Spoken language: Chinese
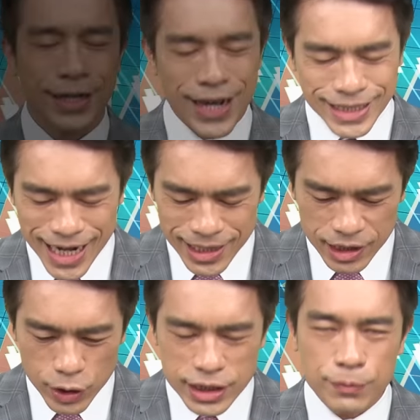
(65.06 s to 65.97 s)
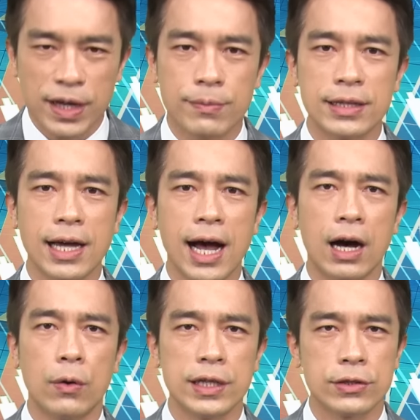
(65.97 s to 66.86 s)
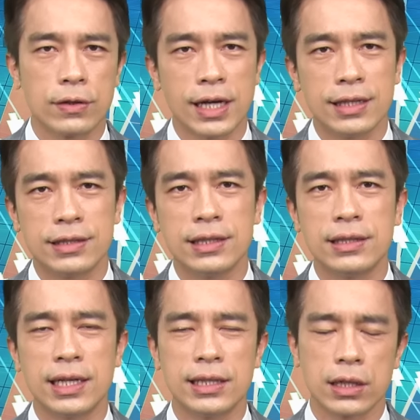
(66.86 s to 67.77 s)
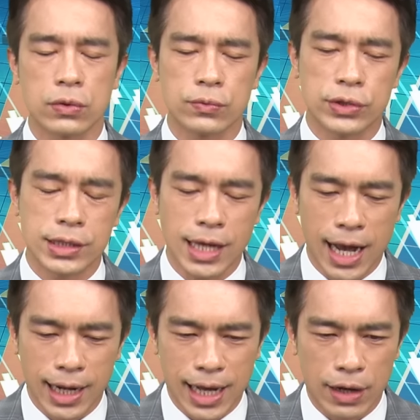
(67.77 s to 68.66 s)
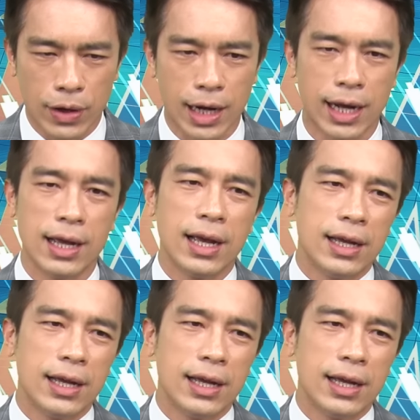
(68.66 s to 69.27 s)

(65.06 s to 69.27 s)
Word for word: 各位亲爱的观众朋友们，大家好，欢迎收看今天的股市航海王。